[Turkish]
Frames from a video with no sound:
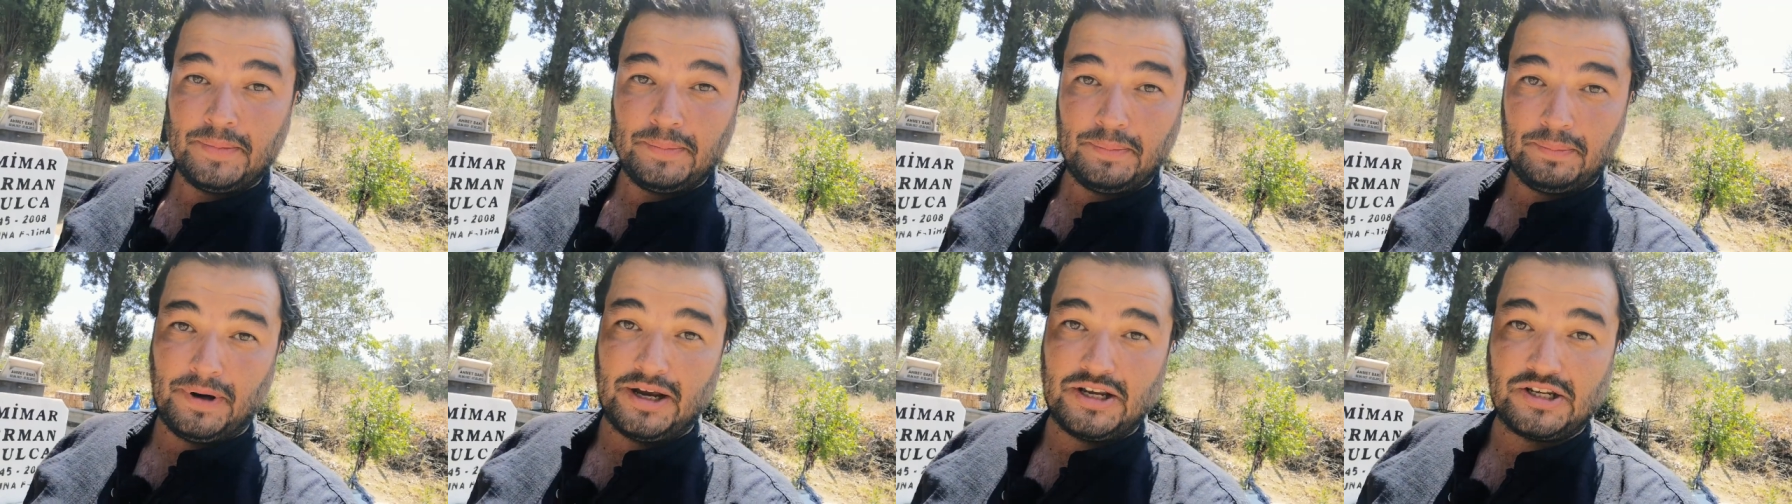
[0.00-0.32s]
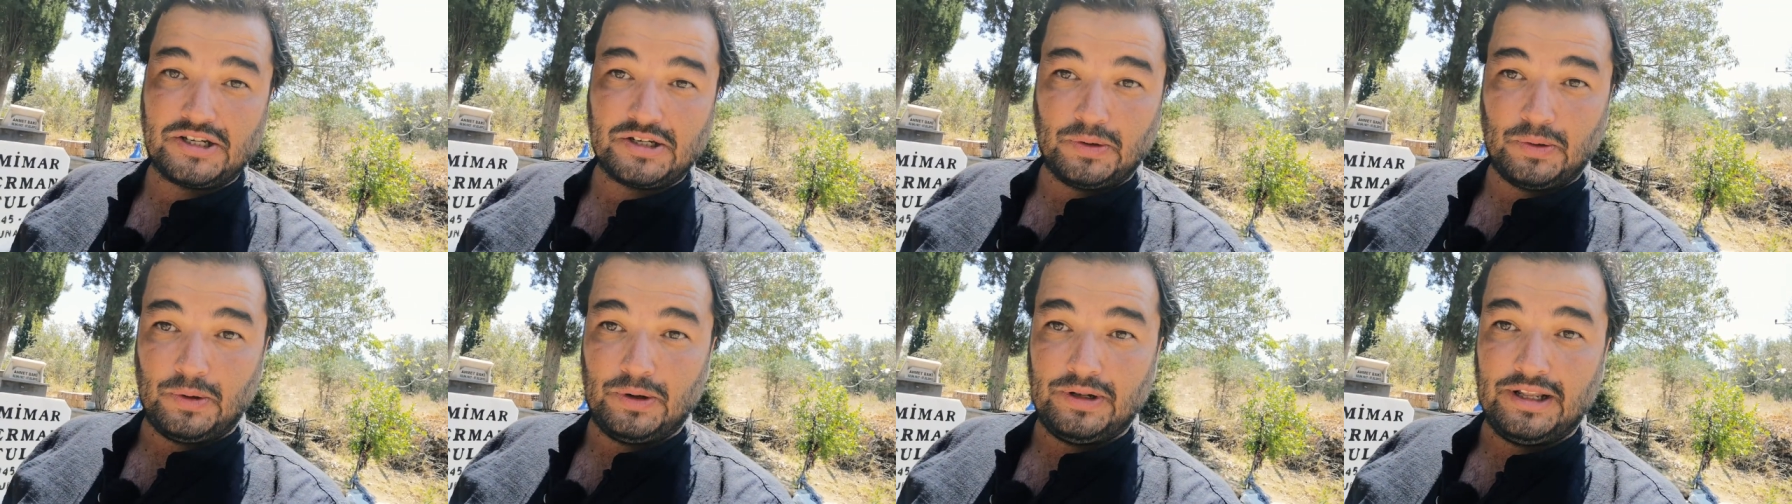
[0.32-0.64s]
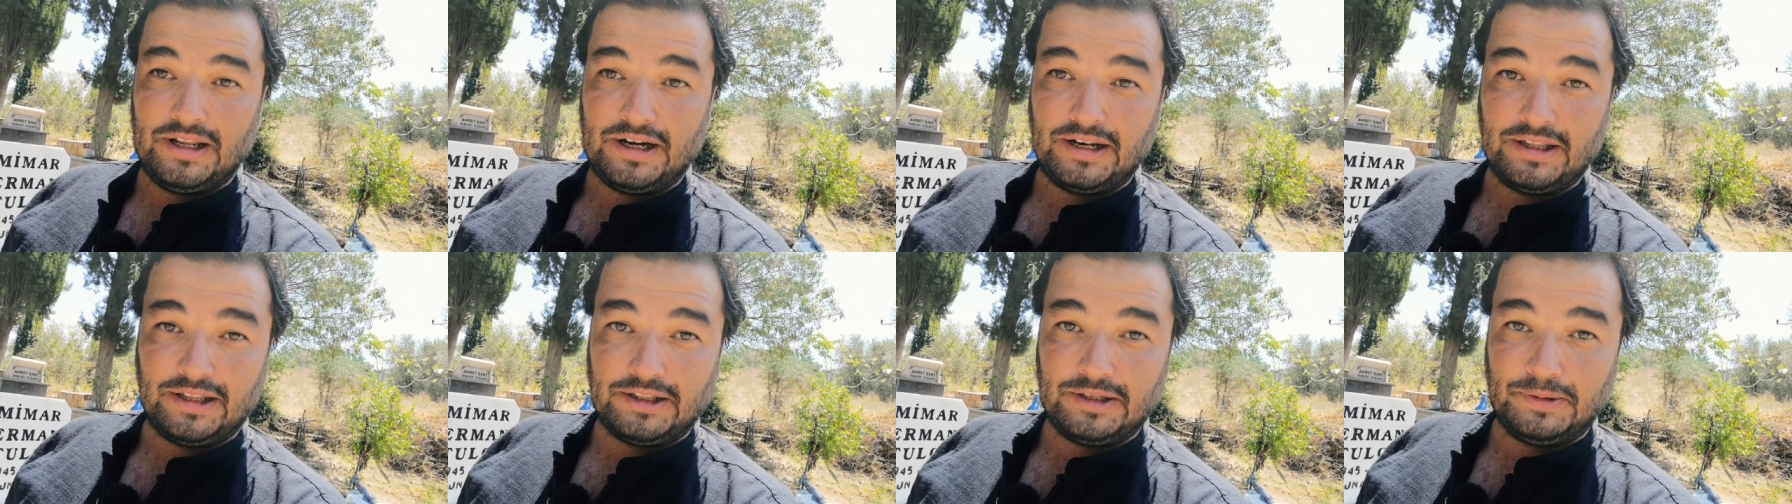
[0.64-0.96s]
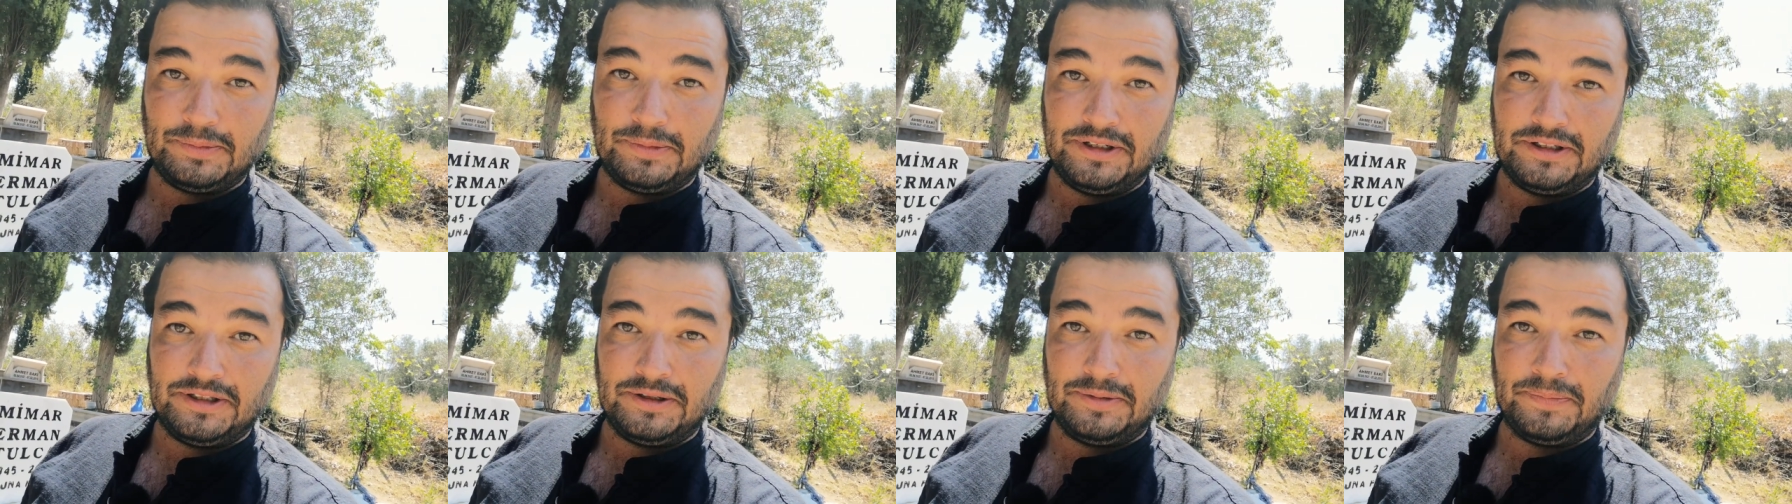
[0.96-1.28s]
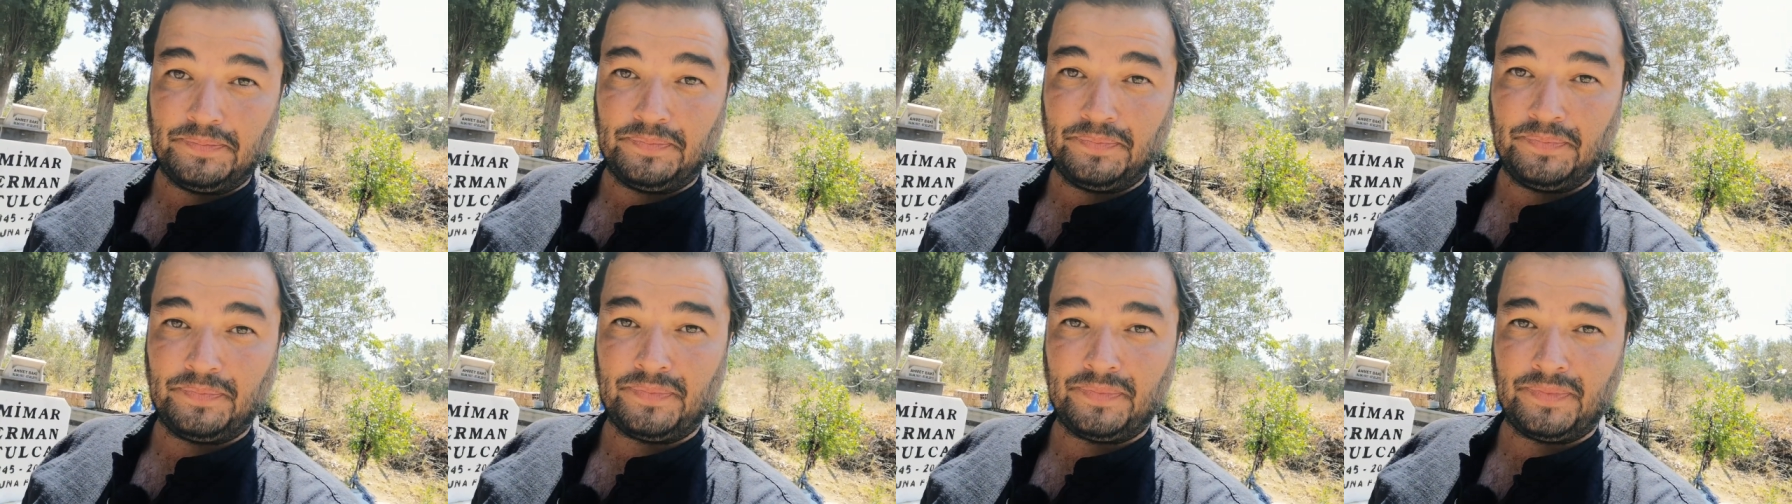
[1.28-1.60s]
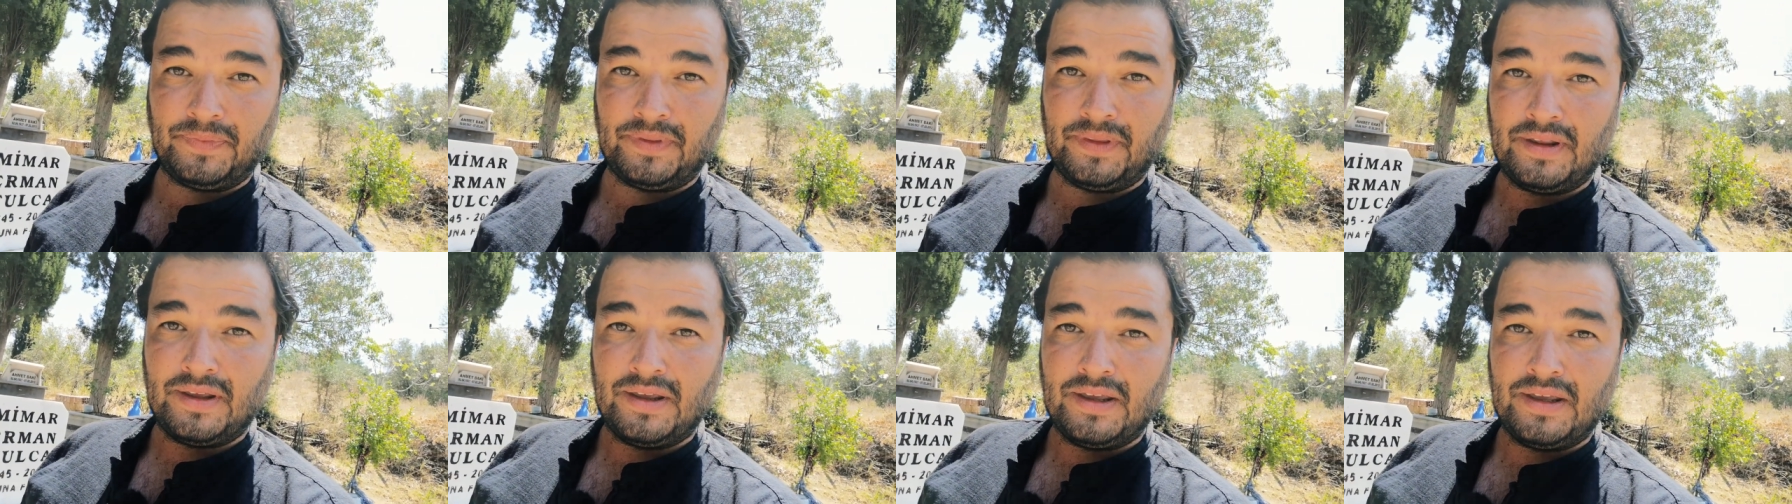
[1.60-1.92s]
başka rollerin adamıydı.
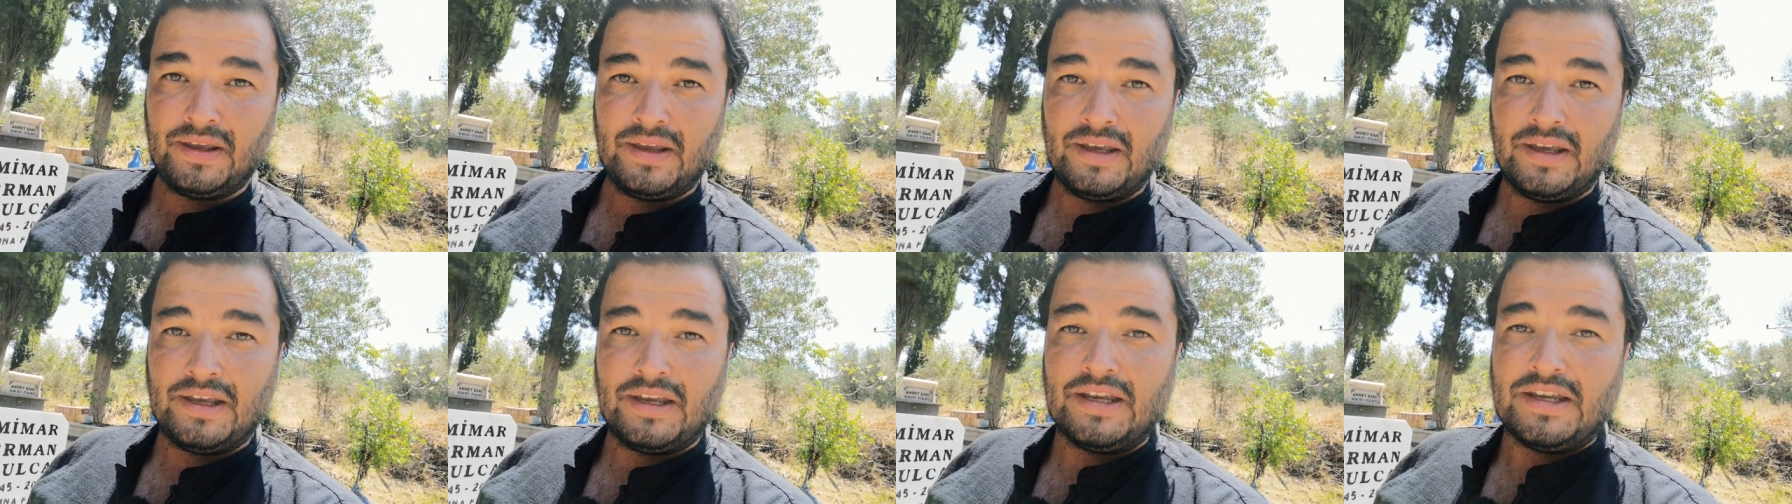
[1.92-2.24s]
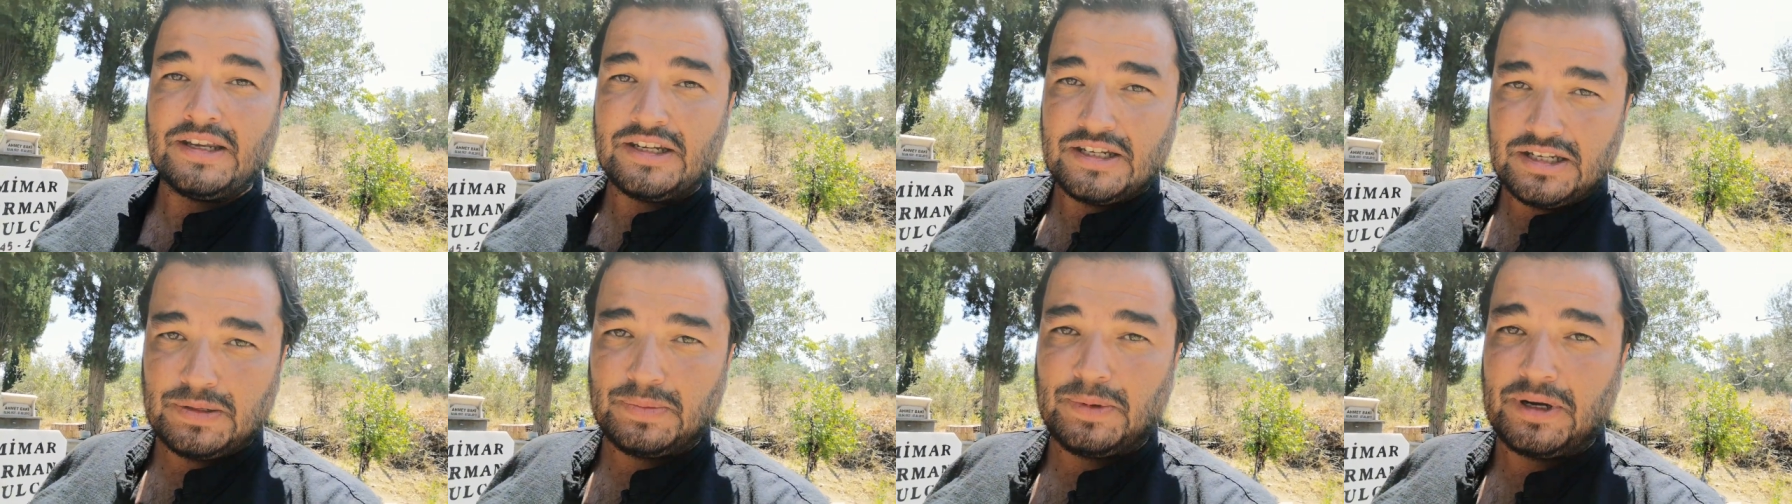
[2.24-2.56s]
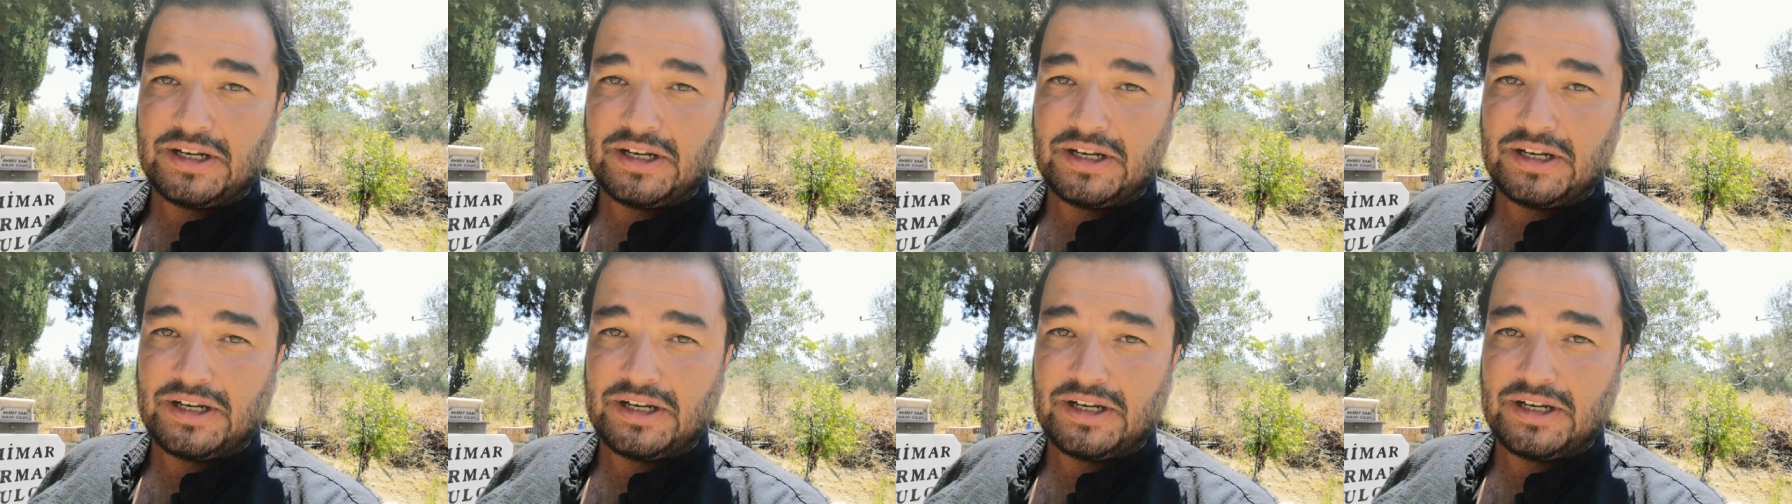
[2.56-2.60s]
Şimdi